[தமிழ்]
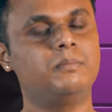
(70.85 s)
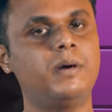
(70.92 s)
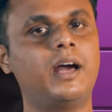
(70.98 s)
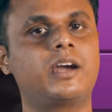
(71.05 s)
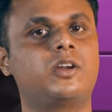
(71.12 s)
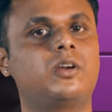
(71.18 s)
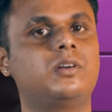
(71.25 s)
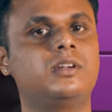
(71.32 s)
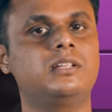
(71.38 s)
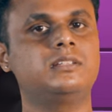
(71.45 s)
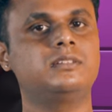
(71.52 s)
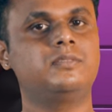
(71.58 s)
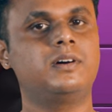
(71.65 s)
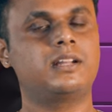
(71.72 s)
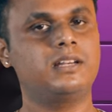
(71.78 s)

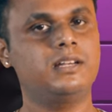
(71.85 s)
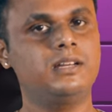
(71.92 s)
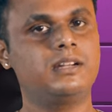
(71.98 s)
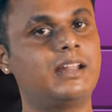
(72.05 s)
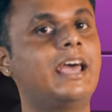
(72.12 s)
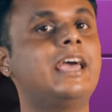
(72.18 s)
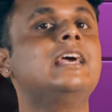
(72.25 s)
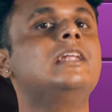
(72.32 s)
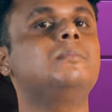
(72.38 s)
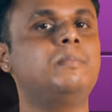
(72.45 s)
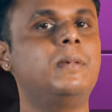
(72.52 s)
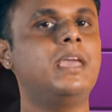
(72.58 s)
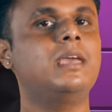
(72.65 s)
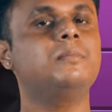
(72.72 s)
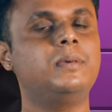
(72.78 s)
பேக்ரவுண்ட்லேருந்து வர ட்ரையல்
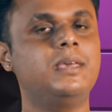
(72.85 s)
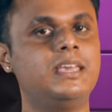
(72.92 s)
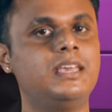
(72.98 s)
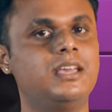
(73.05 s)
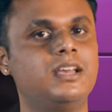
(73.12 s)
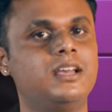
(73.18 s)
பேபி